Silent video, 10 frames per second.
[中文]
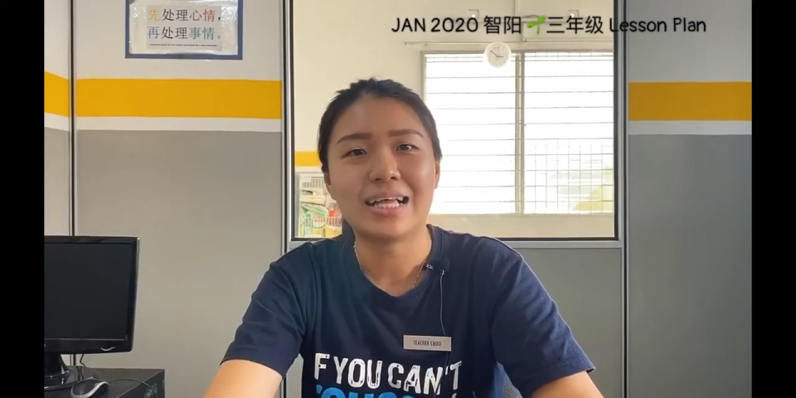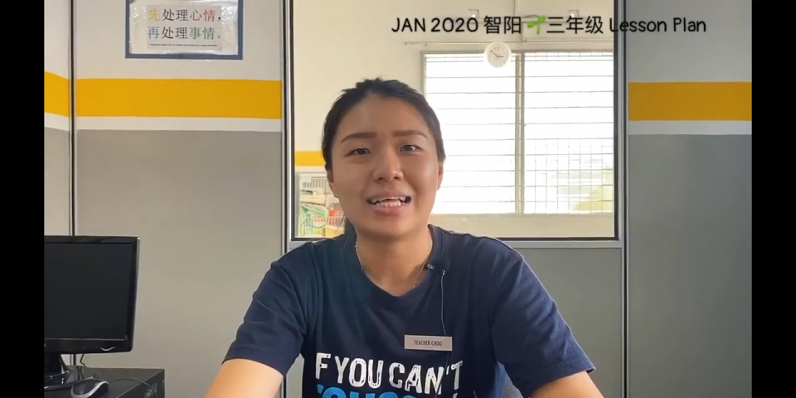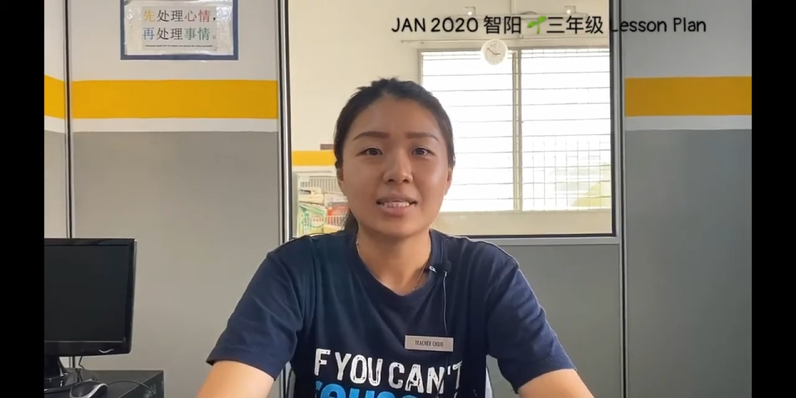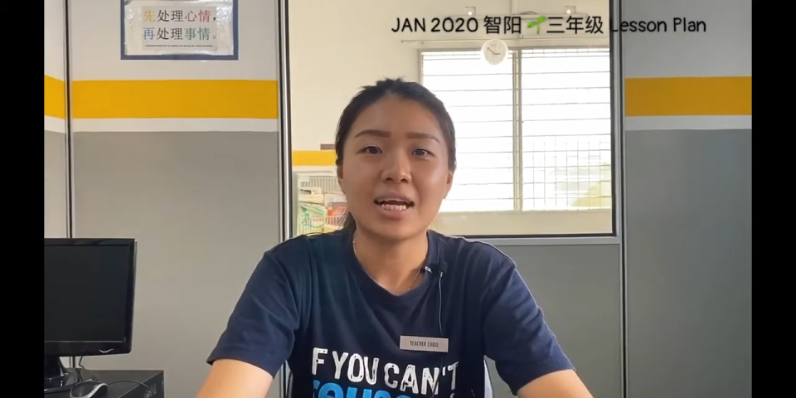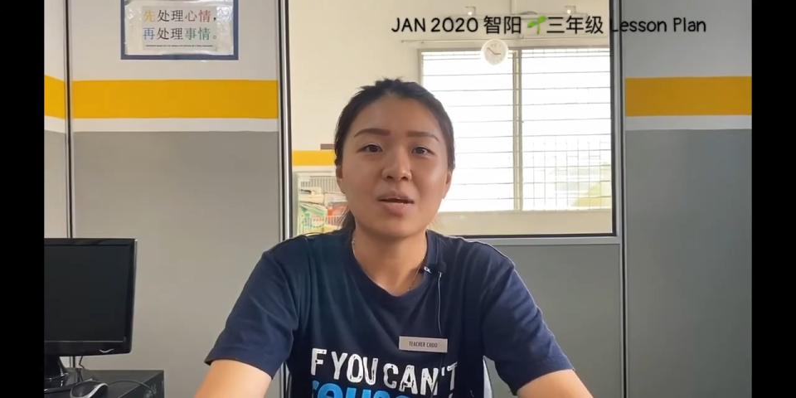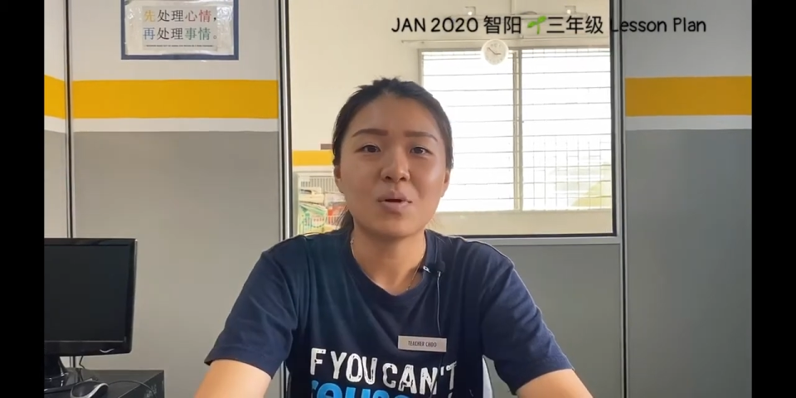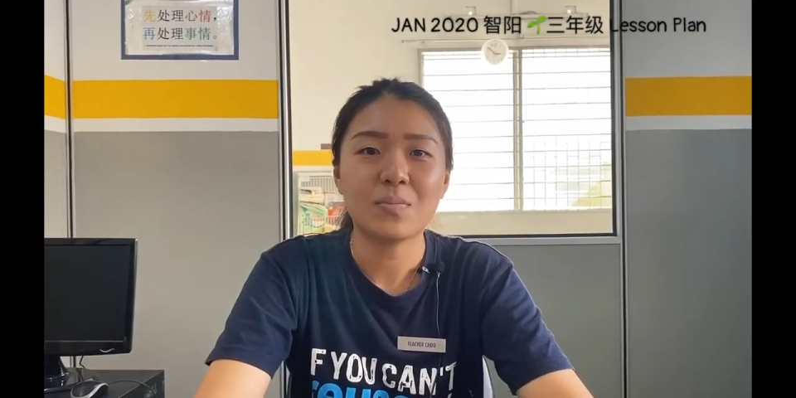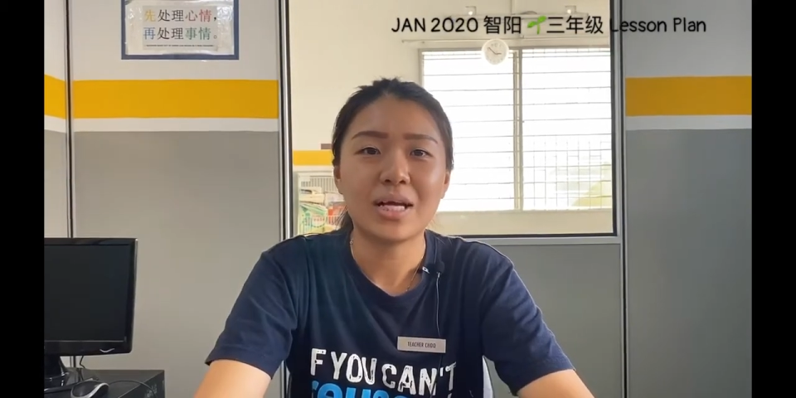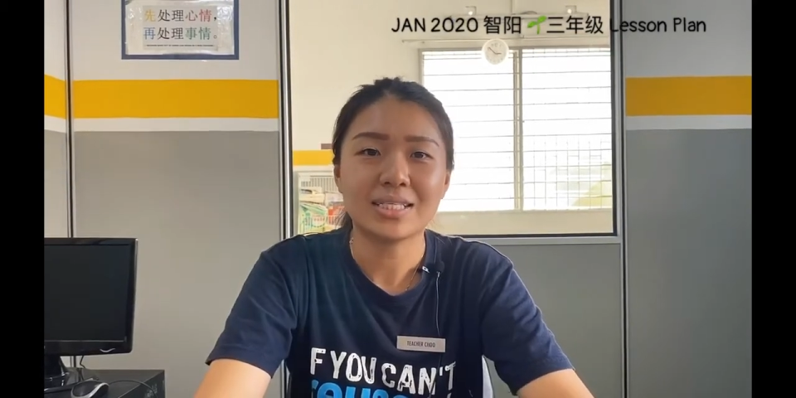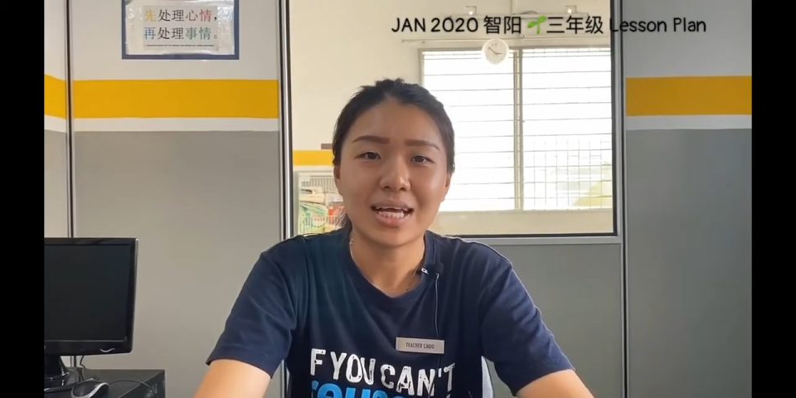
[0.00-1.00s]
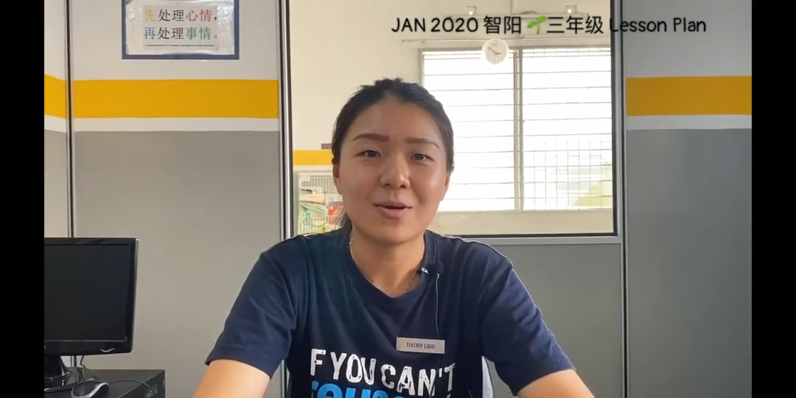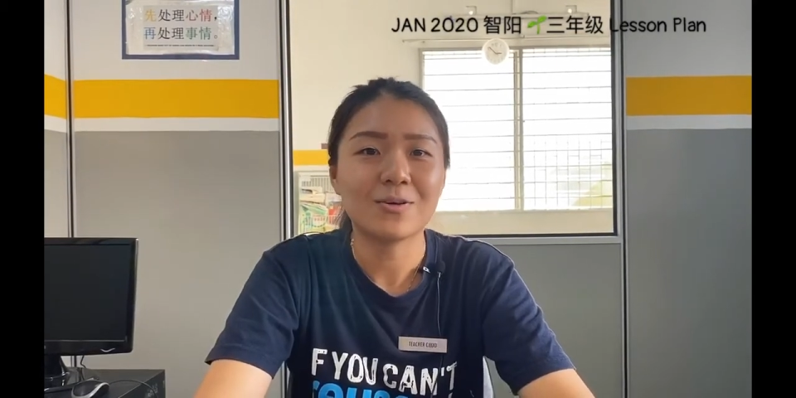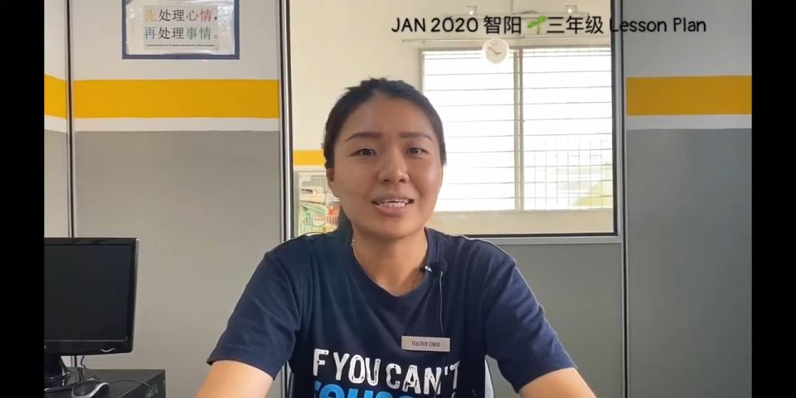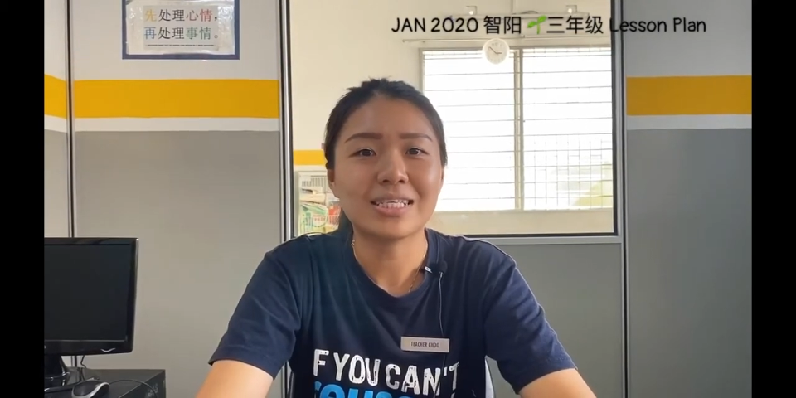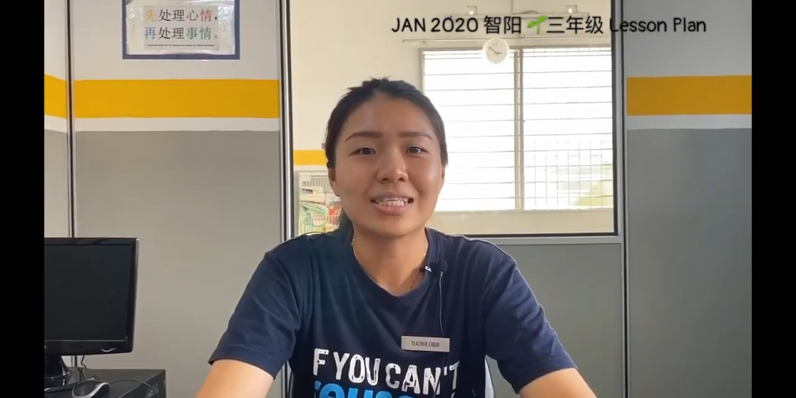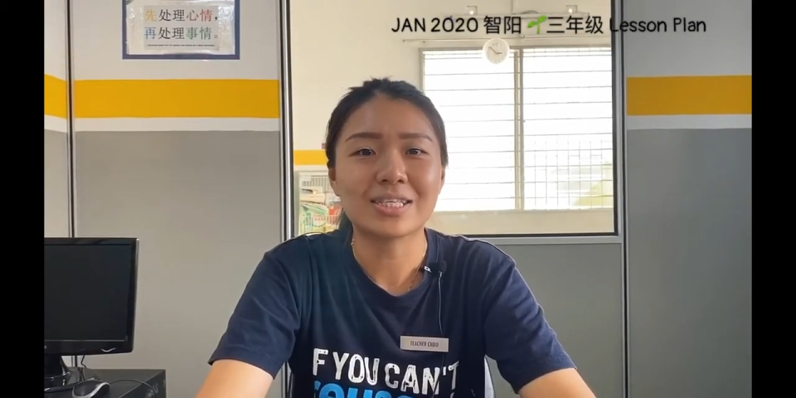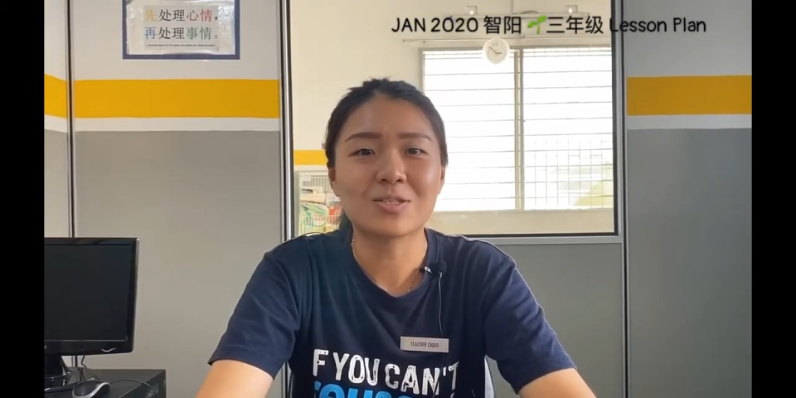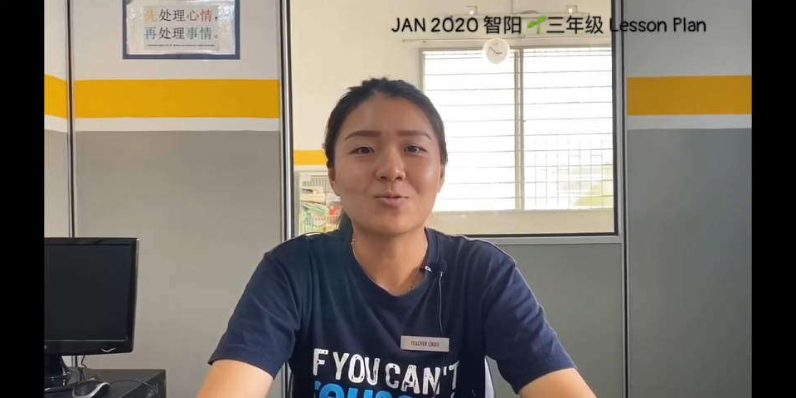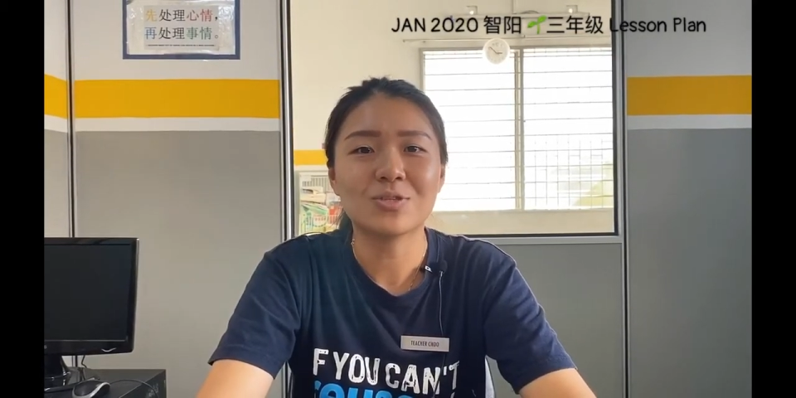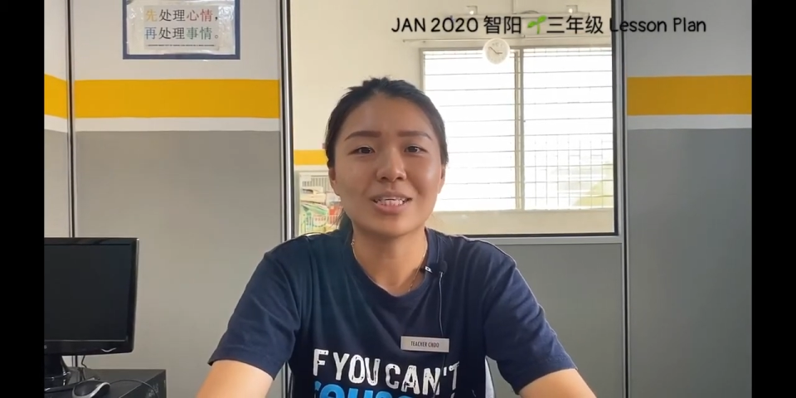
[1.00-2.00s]
扎拉姆玛莎会影响食
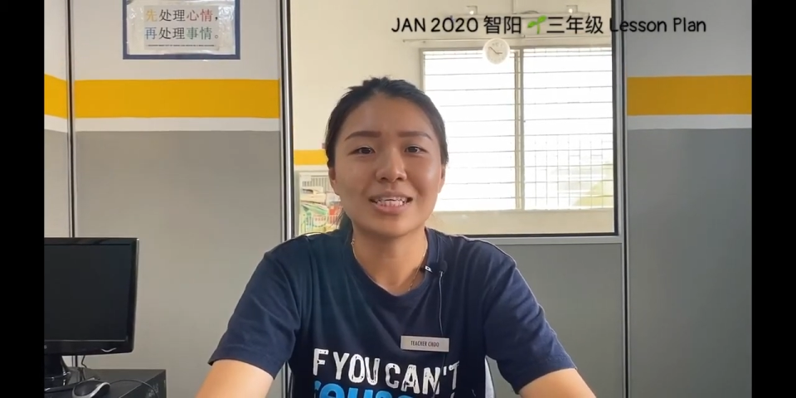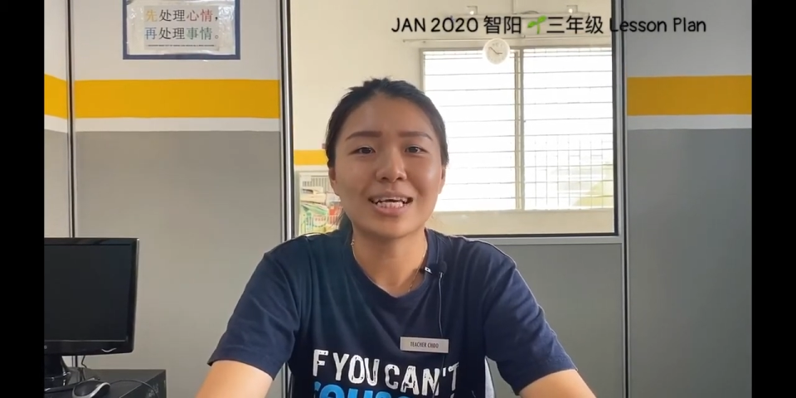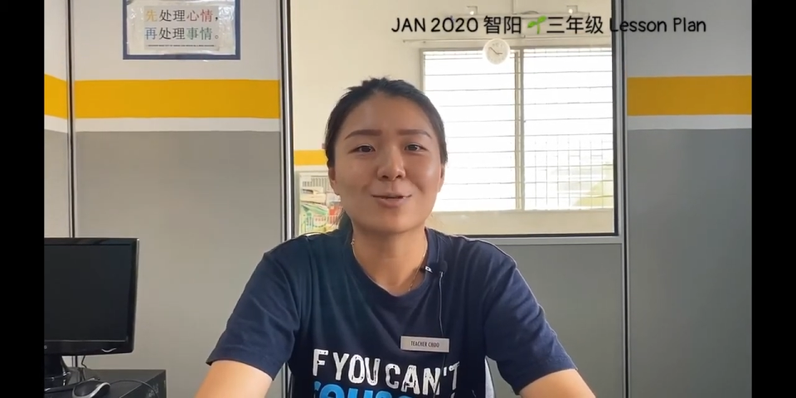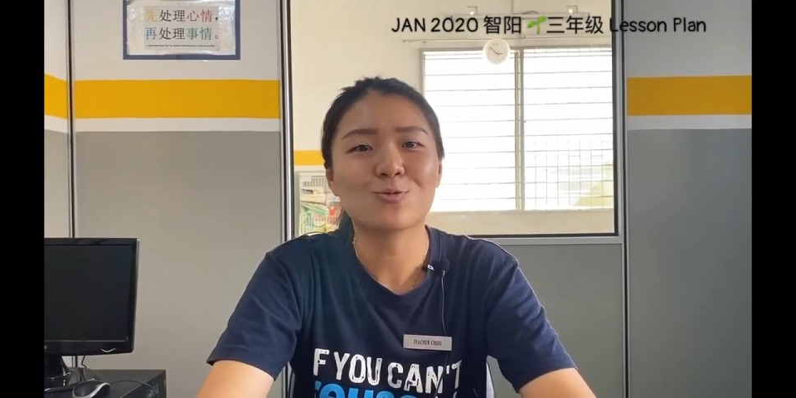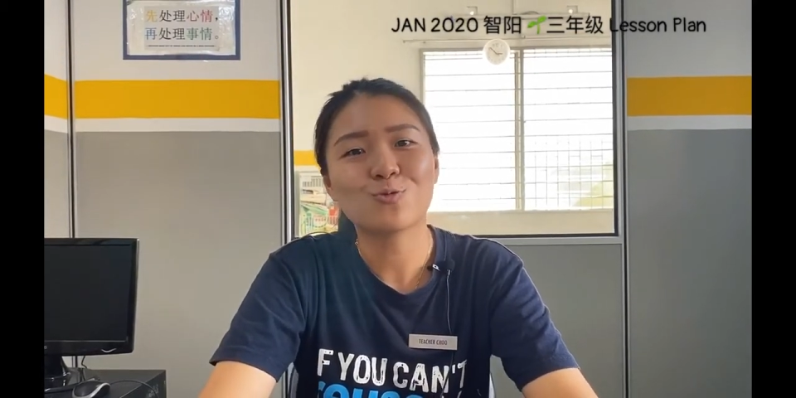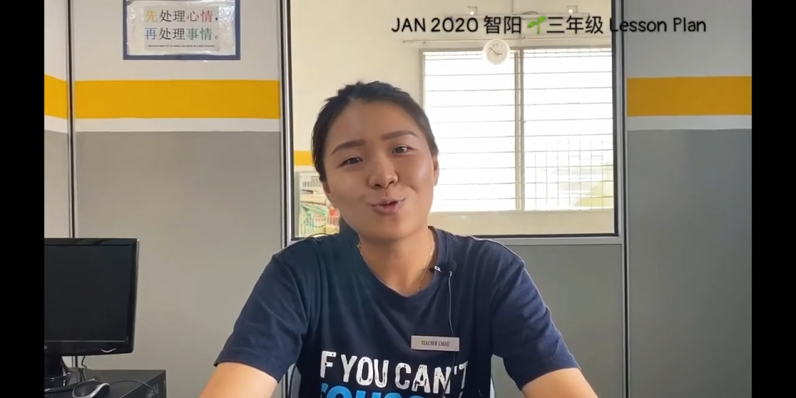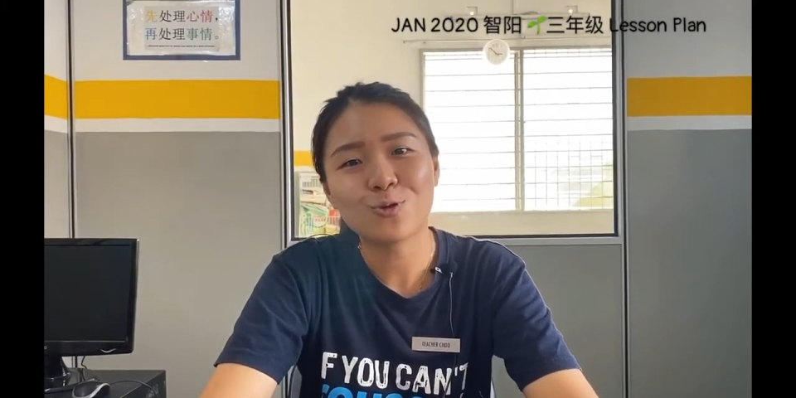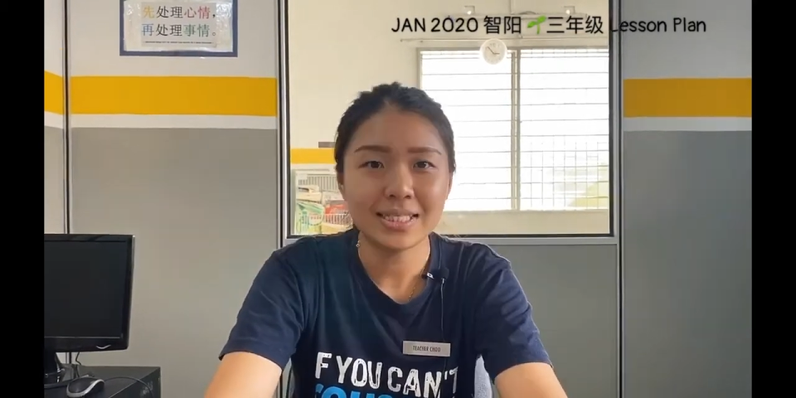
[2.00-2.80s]
物的营养素哦。